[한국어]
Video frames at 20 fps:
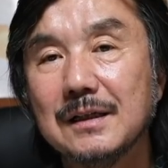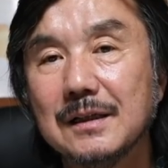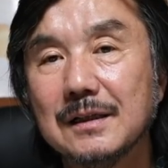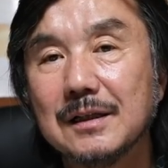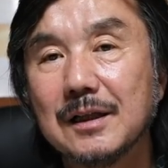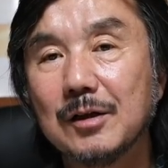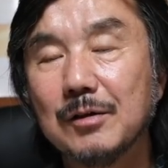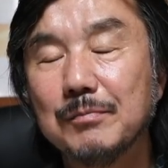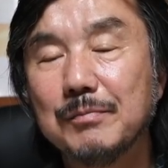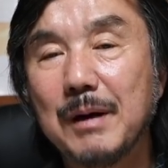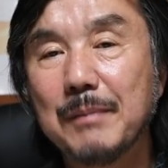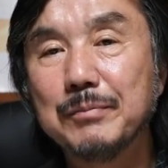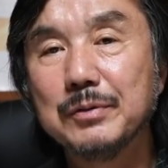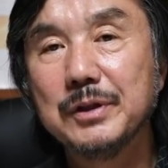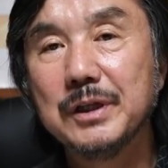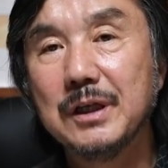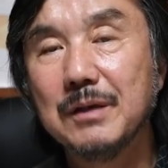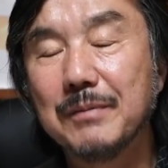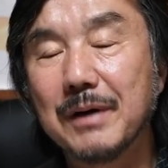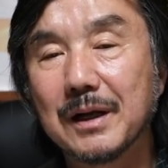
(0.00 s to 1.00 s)
나름 바쁜
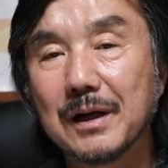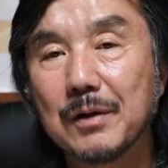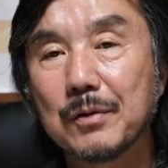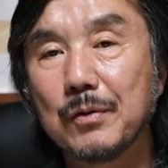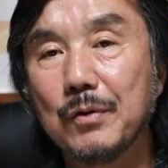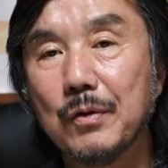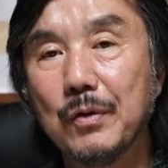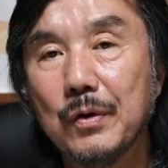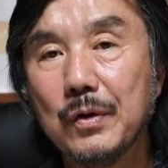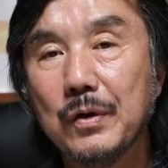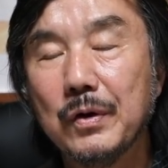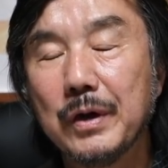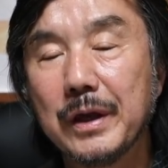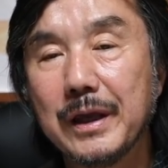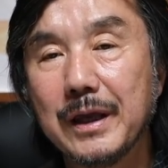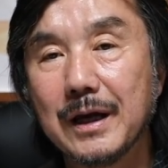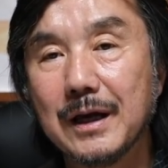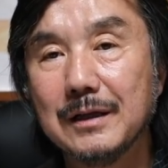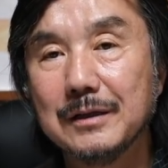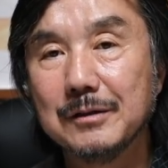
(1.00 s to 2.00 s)
일이 많았고
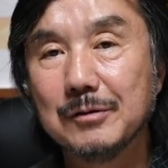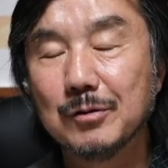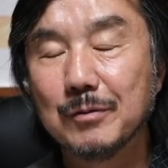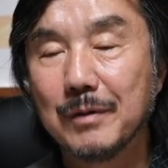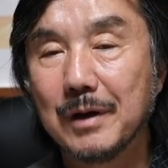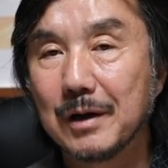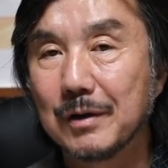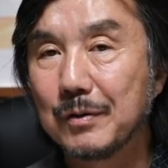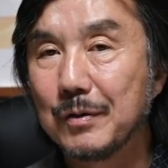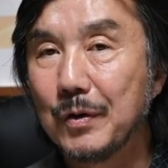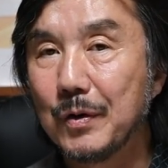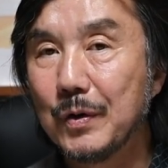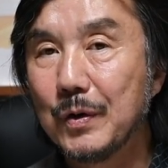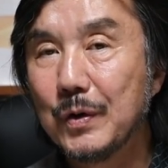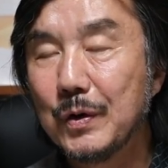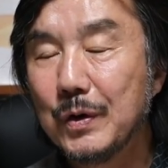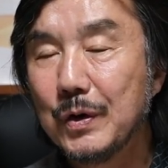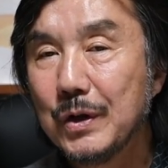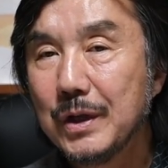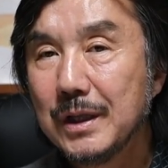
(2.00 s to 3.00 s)
해야 할 일도 많고
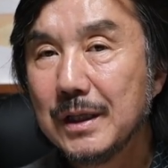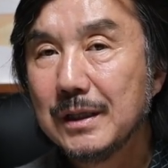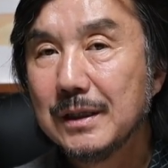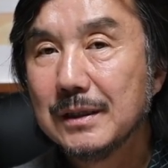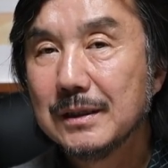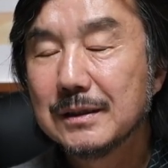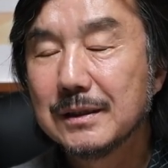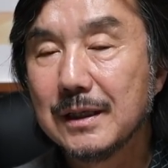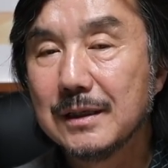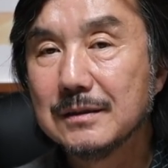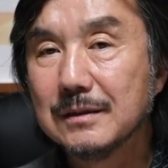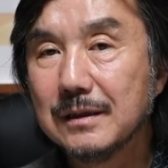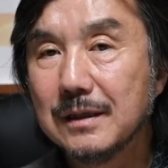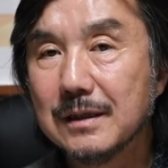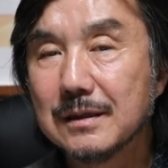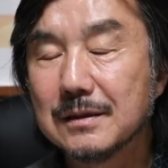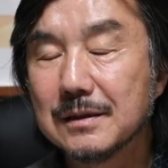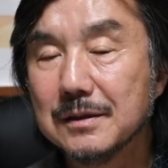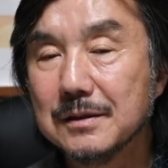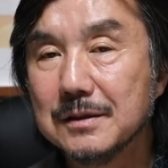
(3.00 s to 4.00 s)

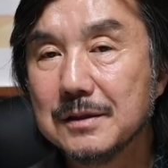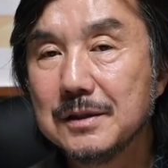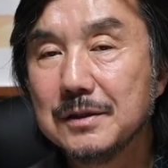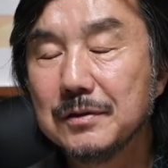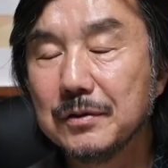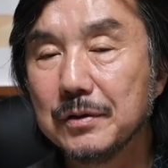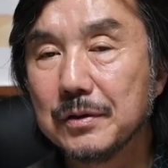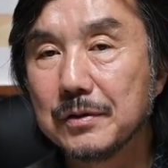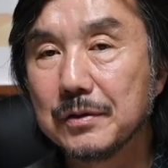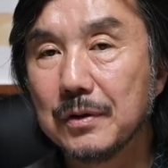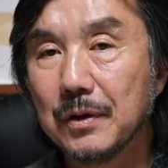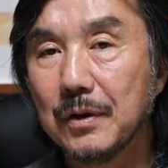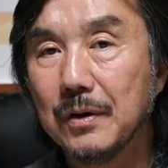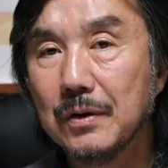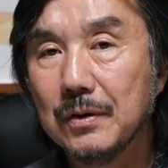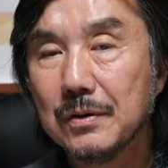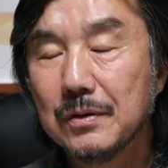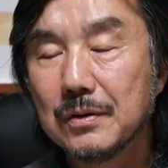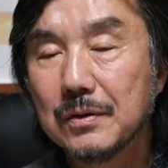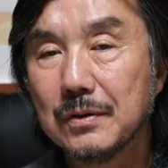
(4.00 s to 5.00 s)
대전에 전시도 있고
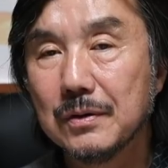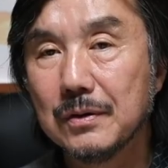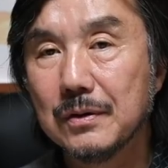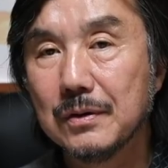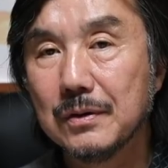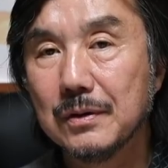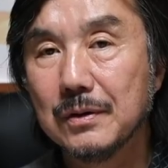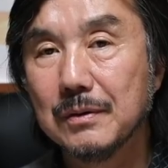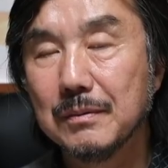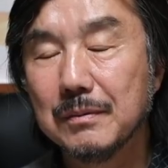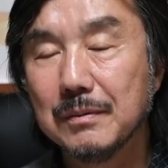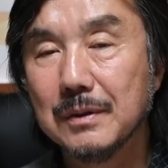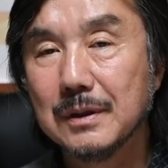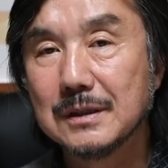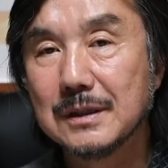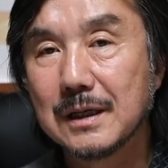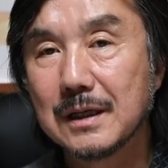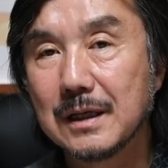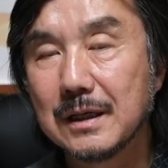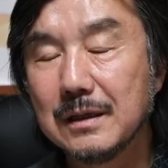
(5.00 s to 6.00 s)

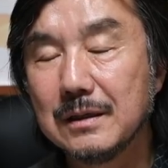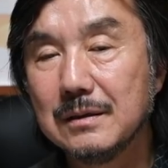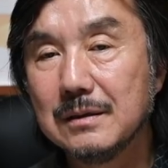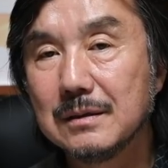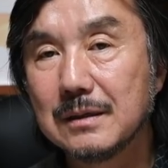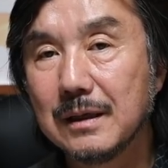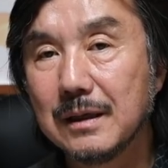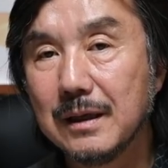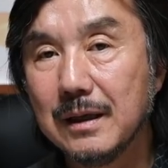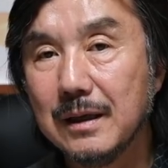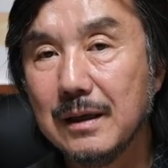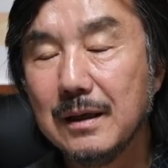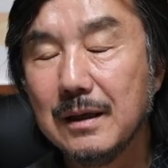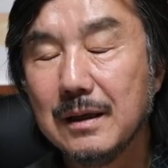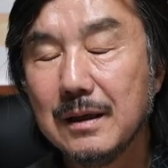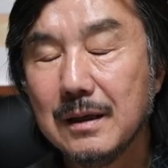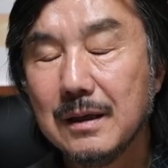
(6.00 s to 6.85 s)
모자나 1월달에